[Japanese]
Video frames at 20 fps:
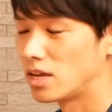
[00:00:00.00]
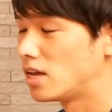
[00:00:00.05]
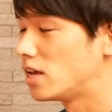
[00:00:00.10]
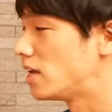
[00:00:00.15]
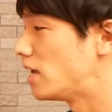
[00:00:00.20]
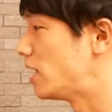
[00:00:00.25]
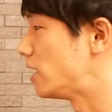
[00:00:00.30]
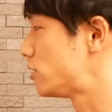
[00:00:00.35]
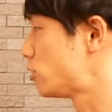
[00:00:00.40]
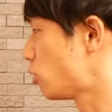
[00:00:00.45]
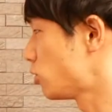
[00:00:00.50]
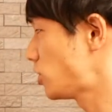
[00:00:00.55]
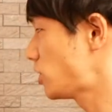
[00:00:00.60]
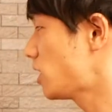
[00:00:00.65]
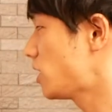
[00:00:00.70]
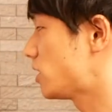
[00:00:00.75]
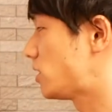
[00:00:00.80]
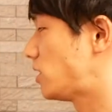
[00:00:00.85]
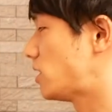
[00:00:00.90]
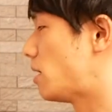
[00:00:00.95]
えそして
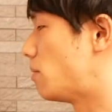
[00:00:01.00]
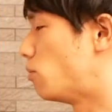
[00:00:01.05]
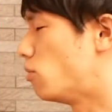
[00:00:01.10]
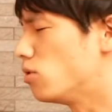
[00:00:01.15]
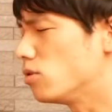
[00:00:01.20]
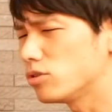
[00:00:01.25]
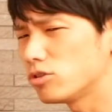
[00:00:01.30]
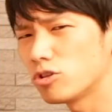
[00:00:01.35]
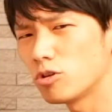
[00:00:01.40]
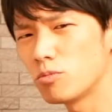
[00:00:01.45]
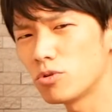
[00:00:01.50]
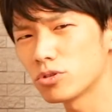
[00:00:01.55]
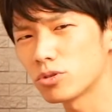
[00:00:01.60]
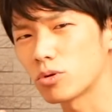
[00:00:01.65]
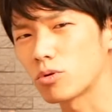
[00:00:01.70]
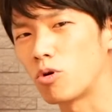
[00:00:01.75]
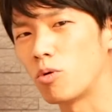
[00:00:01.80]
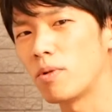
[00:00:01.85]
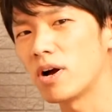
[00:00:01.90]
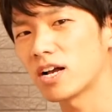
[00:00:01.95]
ですねもっともっと
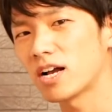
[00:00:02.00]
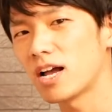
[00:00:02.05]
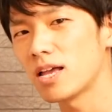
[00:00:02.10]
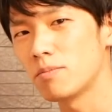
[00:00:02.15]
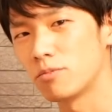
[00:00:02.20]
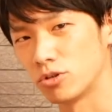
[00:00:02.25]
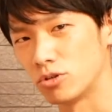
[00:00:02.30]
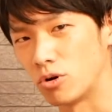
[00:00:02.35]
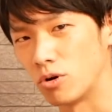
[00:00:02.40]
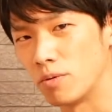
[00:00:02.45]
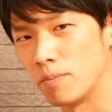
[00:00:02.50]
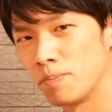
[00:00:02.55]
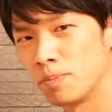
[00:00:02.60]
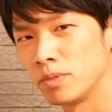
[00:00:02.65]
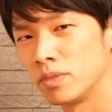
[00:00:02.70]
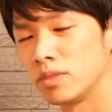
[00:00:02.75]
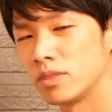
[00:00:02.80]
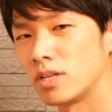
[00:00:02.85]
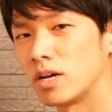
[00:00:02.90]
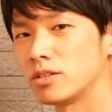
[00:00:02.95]
細かいもの
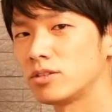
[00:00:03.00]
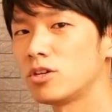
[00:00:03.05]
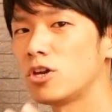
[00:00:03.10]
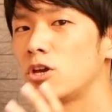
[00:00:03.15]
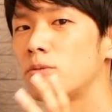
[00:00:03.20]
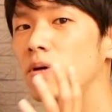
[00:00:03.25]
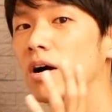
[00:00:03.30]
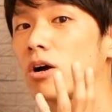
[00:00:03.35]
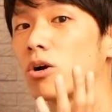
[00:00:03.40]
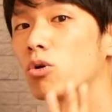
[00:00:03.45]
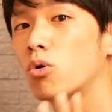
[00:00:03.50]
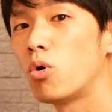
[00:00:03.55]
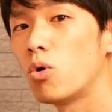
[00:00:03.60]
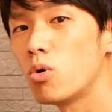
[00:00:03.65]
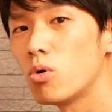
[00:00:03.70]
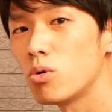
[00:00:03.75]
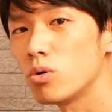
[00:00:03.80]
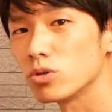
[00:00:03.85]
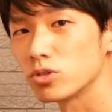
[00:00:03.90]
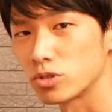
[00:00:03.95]
例えば
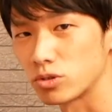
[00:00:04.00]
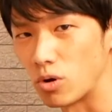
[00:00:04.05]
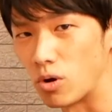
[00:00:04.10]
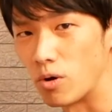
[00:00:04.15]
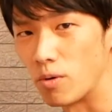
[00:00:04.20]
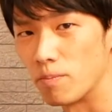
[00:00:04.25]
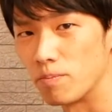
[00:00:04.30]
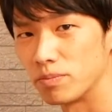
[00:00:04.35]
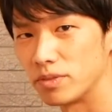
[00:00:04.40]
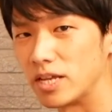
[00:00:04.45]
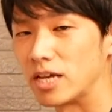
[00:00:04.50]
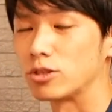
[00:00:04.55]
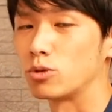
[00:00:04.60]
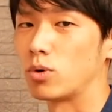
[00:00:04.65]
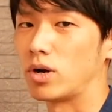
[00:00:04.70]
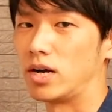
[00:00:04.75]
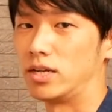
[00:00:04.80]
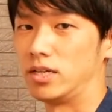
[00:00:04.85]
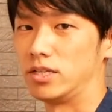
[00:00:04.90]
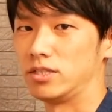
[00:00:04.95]
酵素だと
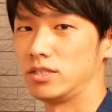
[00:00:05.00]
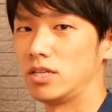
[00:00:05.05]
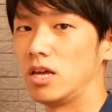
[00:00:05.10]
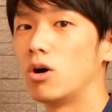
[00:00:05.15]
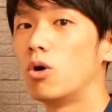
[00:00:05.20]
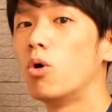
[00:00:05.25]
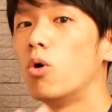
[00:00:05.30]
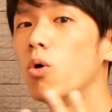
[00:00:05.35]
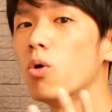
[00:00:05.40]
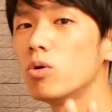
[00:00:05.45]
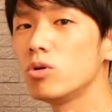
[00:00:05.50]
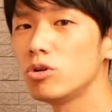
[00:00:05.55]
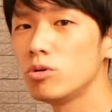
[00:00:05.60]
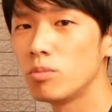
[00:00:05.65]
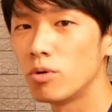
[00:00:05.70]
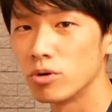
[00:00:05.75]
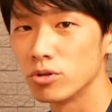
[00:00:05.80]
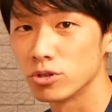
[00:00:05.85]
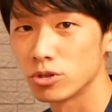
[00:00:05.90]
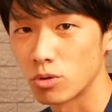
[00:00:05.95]
かですね
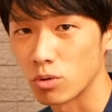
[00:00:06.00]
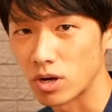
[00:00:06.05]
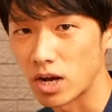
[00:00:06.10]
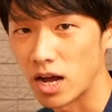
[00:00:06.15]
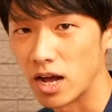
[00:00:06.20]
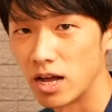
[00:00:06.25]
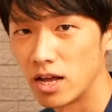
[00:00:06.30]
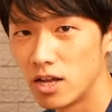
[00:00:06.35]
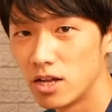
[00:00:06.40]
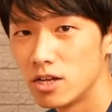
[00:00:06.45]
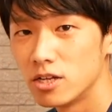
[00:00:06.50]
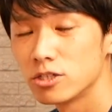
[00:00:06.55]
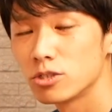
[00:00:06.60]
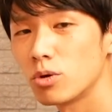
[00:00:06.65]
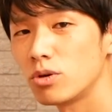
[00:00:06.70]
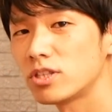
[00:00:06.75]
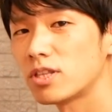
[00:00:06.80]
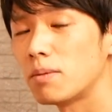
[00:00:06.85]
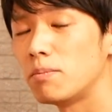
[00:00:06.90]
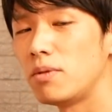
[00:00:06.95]
ホルモンとかそ
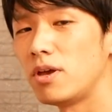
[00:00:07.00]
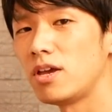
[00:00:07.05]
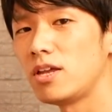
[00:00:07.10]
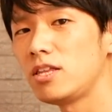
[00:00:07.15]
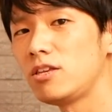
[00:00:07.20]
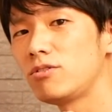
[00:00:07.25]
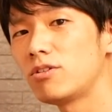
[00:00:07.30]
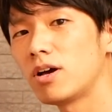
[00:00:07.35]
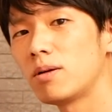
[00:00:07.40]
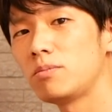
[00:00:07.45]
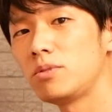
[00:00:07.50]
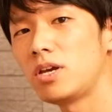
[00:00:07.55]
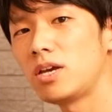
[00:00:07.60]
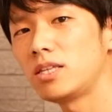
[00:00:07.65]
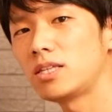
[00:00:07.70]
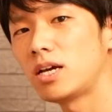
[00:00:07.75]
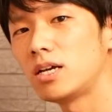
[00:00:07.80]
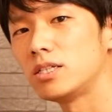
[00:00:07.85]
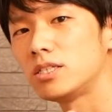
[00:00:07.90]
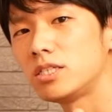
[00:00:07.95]
ういった目には見え
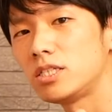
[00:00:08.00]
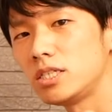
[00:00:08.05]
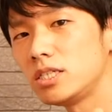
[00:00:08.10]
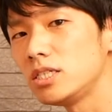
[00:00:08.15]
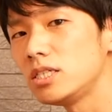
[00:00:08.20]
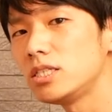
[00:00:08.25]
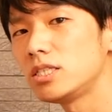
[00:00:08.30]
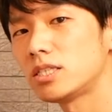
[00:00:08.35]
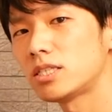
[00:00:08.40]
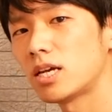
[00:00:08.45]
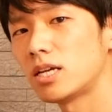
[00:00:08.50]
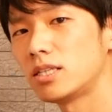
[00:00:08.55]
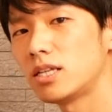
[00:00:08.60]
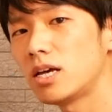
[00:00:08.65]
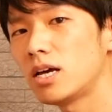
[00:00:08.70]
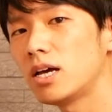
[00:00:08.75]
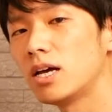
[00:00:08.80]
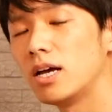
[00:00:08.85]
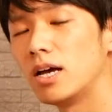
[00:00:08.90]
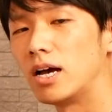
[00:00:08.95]
ない小さ
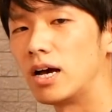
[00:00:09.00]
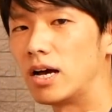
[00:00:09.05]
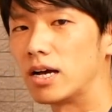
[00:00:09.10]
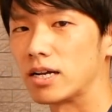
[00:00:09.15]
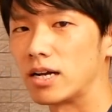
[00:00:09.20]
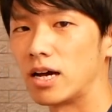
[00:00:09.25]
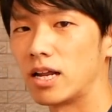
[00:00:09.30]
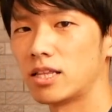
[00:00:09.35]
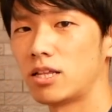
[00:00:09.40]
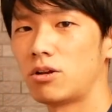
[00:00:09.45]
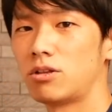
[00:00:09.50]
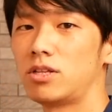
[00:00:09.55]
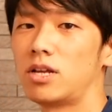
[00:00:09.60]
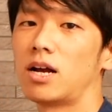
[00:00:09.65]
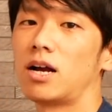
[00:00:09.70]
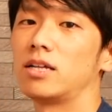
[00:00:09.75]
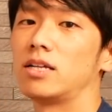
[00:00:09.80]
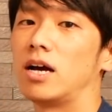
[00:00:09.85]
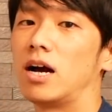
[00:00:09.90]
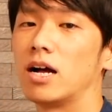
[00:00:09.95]
な体の
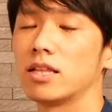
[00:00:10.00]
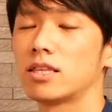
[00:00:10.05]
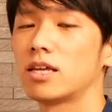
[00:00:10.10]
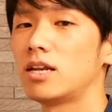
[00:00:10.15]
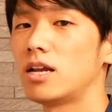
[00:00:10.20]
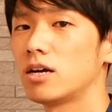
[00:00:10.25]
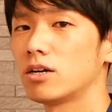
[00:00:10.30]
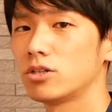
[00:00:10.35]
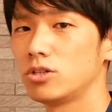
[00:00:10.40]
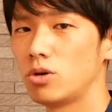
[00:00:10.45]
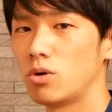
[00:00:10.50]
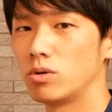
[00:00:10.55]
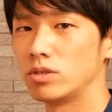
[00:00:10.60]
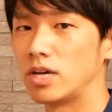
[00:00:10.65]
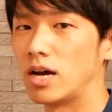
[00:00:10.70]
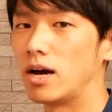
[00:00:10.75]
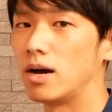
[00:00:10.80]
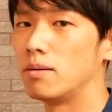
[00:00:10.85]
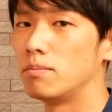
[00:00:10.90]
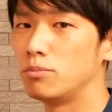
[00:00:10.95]
中で働くよう
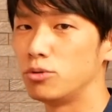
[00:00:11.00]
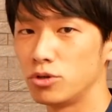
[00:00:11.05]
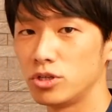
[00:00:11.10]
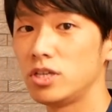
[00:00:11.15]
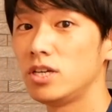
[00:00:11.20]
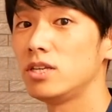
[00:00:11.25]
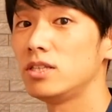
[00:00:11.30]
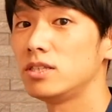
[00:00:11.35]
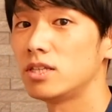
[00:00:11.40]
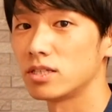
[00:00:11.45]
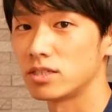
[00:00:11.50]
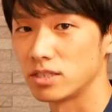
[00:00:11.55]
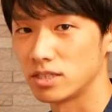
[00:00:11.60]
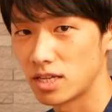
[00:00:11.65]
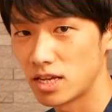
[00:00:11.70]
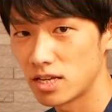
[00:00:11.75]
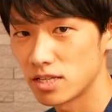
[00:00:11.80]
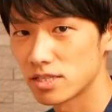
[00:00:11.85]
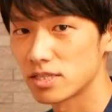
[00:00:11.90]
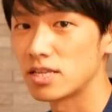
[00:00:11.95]
な部品です
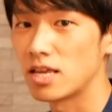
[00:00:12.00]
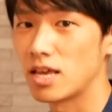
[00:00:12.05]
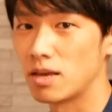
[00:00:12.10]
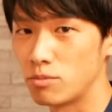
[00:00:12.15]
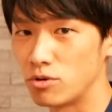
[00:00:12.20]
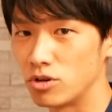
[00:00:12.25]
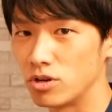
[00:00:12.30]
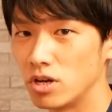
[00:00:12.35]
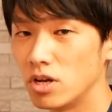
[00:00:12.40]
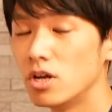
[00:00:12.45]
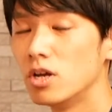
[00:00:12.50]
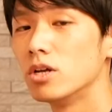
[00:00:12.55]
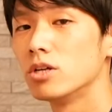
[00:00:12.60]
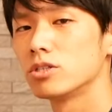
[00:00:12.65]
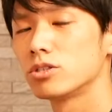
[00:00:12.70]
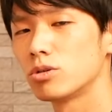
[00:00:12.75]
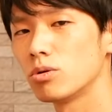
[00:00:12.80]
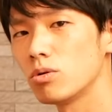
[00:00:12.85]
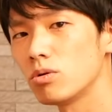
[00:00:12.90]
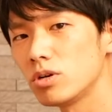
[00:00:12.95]
ね成分
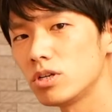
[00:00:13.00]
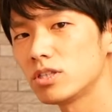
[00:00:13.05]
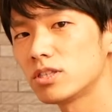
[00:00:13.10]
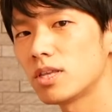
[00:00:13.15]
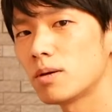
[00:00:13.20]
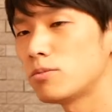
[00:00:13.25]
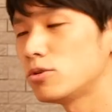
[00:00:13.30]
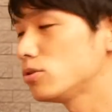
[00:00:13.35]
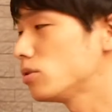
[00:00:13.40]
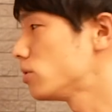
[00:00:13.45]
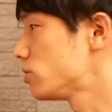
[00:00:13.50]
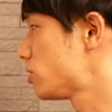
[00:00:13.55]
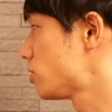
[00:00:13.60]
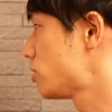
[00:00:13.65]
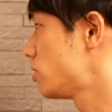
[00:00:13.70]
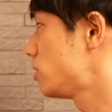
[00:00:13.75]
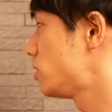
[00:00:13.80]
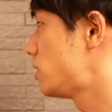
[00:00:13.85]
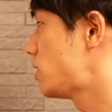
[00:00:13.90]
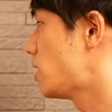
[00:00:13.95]
そういったものを
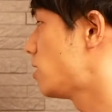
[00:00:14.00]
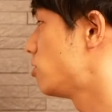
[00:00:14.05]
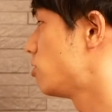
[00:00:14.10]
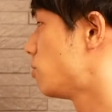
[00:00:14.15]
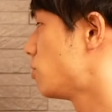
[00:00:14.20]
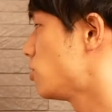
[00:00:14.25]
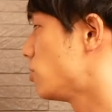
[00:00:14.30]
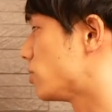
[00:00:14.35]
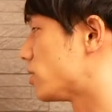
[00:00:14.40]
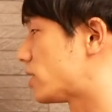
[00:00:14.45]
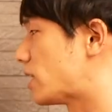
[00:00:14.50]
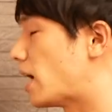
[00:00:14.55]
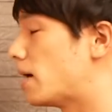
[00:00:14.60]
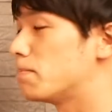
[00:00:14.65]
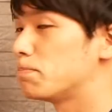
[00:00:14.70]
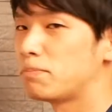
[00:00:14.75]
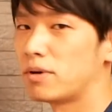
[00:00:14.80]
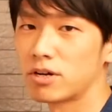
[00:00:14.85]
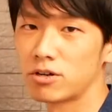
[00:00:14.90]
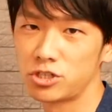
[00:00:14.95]
作っているのも
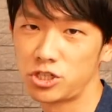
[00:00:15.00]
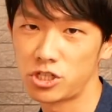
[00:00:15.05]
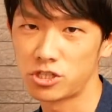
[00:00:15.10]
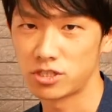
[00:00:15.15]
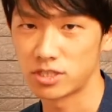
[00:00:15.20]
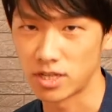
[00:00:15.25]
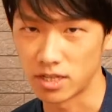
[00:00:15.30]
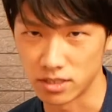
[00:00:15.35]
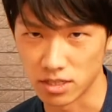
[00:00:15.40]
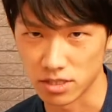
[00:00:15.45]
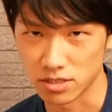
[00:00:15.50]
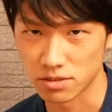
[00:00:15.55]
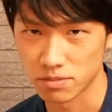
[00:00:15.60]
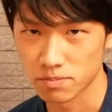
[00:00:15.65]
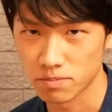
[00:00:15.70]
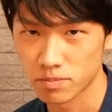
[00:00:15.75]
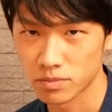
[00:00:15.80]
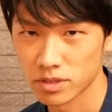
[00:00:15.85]
タンパク質なんです